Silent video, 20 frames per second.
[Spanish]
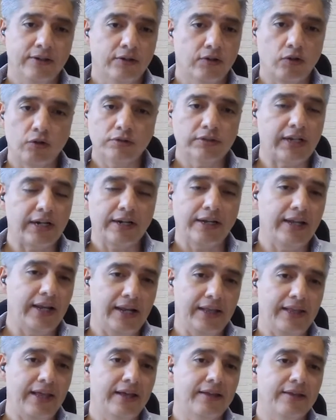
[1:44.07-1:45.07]
con
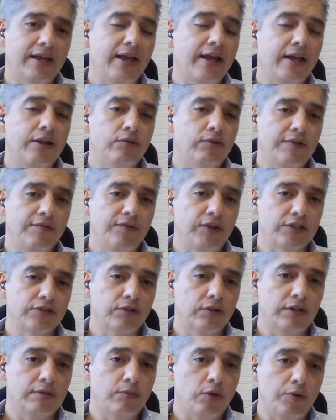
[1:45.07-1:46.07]
tranquilidad en una
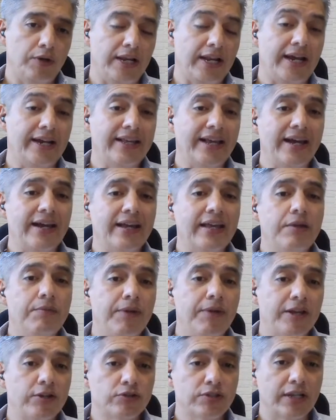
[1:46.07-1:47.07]
inversión inmobiliaria y
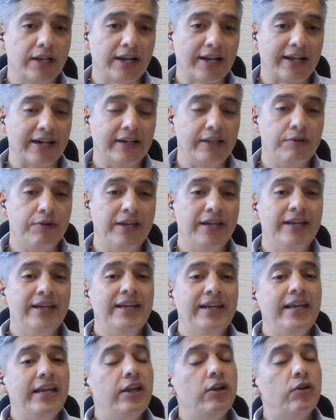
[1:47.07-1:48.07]
menos en el Caribe
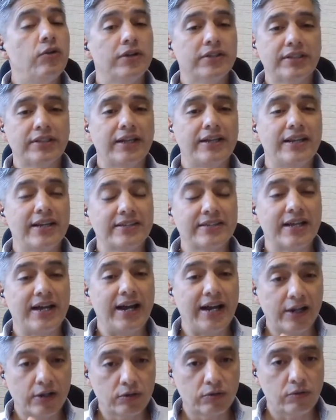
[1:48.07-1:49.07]
y no estarías
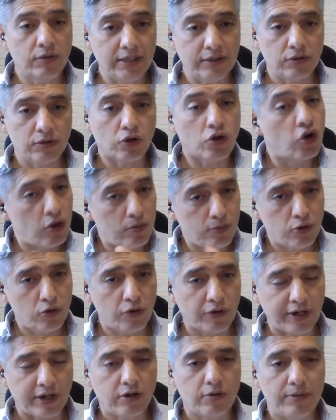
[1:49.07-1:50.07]
actuando como lo
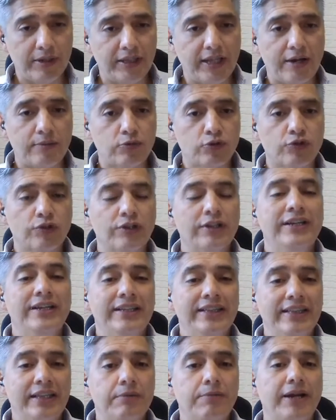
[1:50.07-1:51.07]
recomendamos
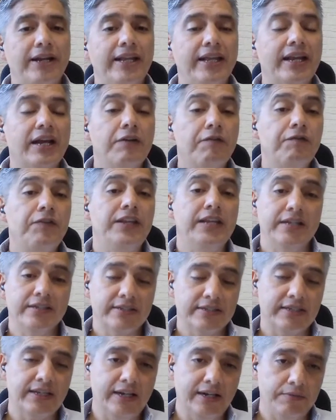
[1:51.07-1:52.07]
de manera
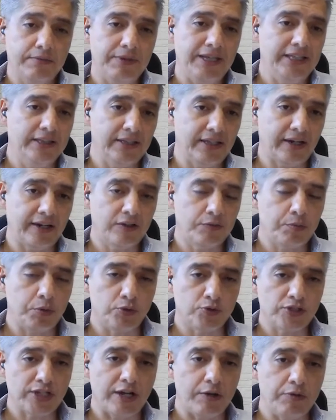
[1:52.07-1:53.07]
financieramente
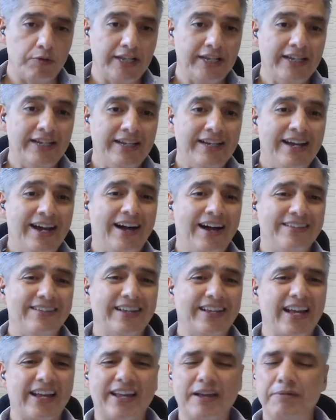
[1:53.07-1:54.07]
responsable. Así
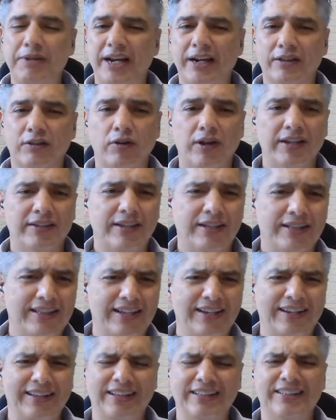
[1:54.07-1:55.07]
que hay que mirar todas las
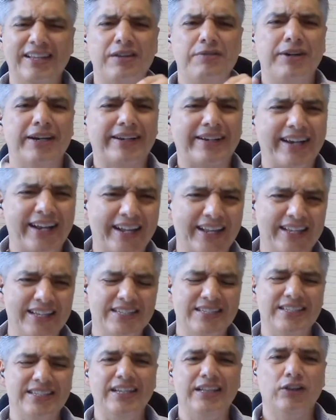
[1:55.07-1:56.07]
alternativas,
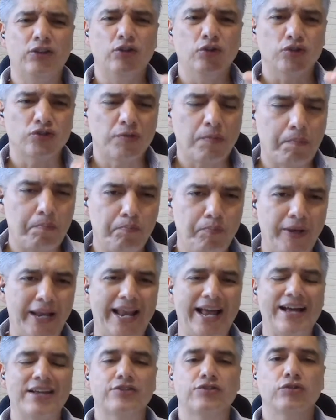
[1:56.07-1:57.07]
requisitos,
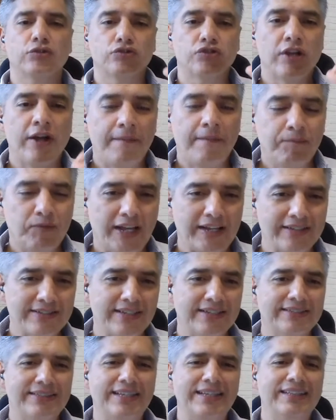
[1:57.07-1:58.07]
plazos,
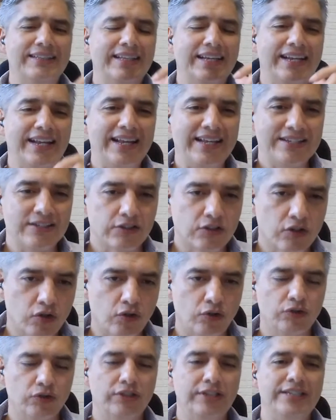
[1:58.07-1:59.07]
tasas de interés,
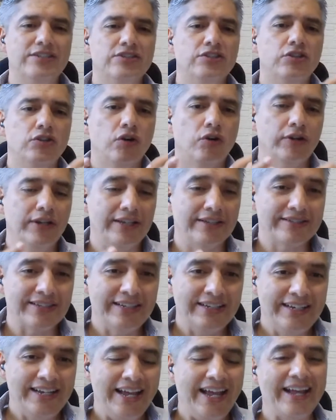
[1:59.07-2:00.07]
condiciones,
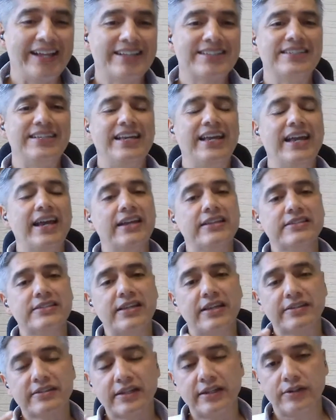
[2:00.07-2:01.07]

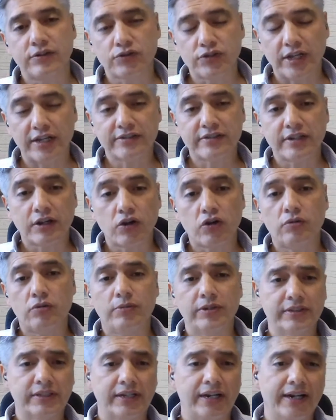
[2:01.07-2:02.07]
exigencias que nos hacen como
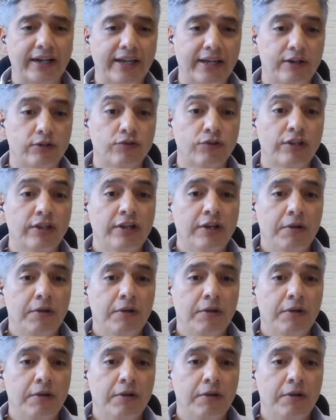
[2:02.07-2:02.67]
extranjeros